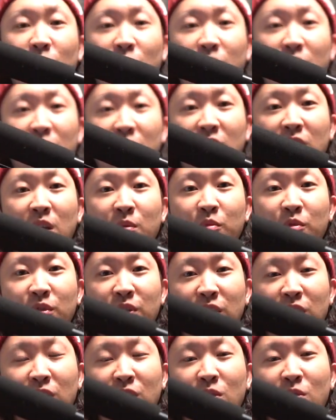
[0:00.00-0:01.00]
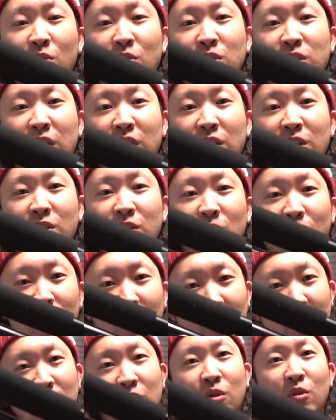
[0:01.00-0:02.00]
の
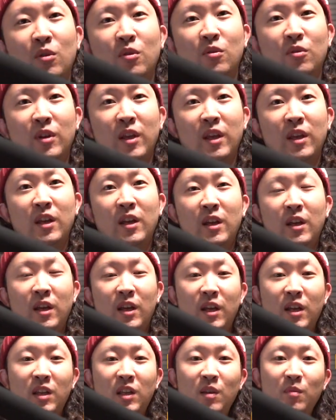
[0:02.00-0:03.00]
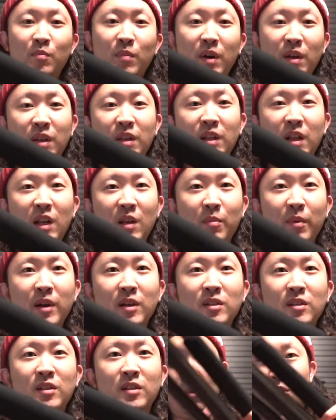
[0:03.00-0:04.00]
TM2534T というね、えー、品番になり
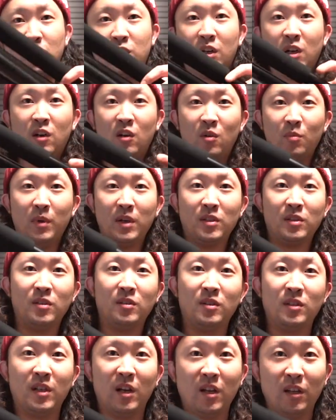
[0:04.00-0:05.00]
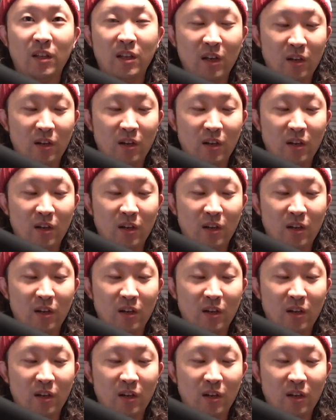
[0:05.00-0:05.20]
ます。こちらのまず三